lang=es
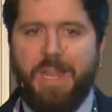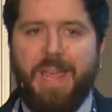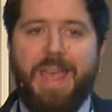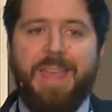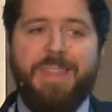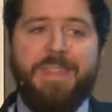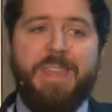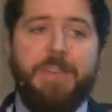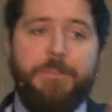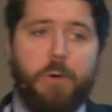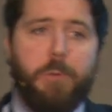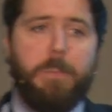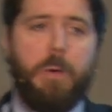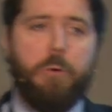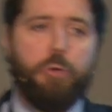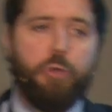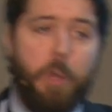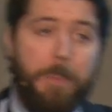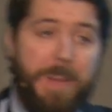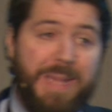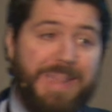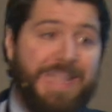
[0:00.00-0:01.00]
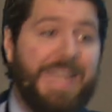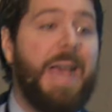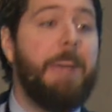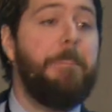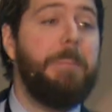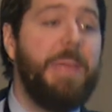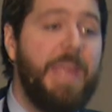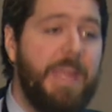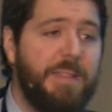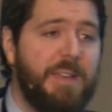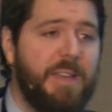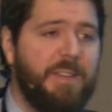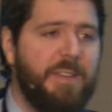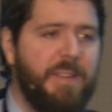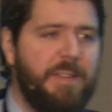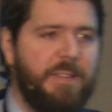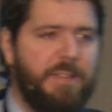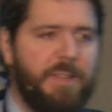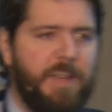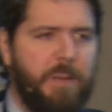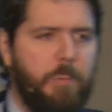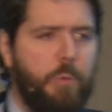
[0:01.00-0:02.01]
de forma automática mientras se
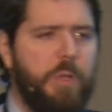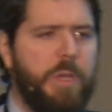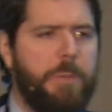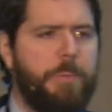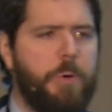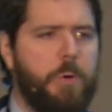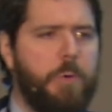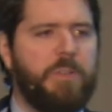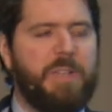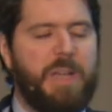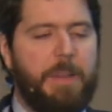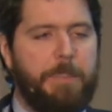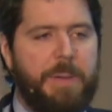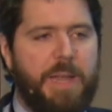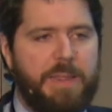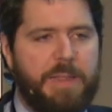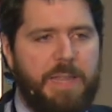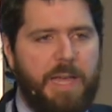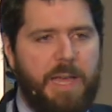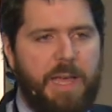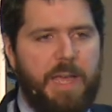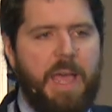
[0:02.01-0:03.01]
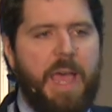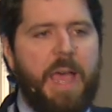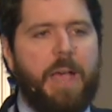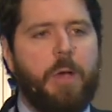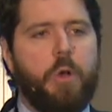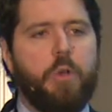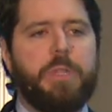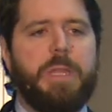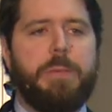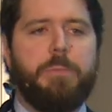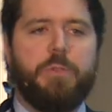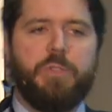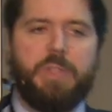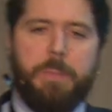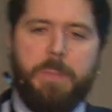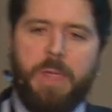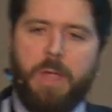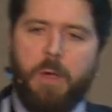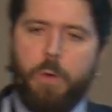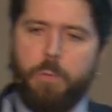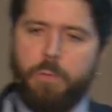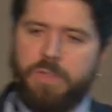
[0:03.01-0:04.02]
distribuye por nuestra planta, contamos también
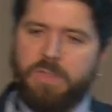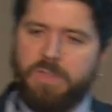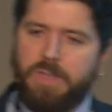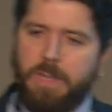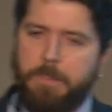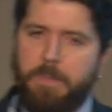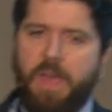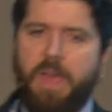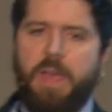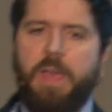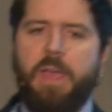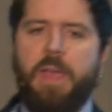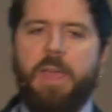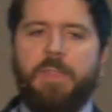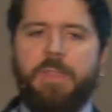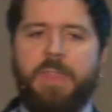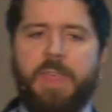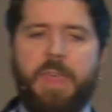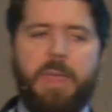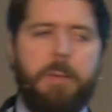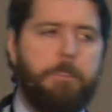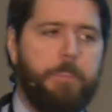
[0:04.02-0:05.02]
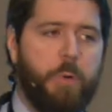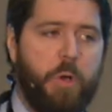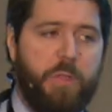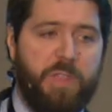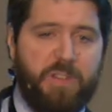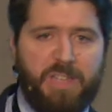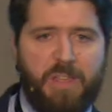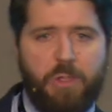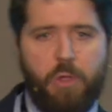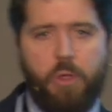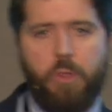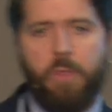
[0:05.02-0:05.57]
con un sistema de procesado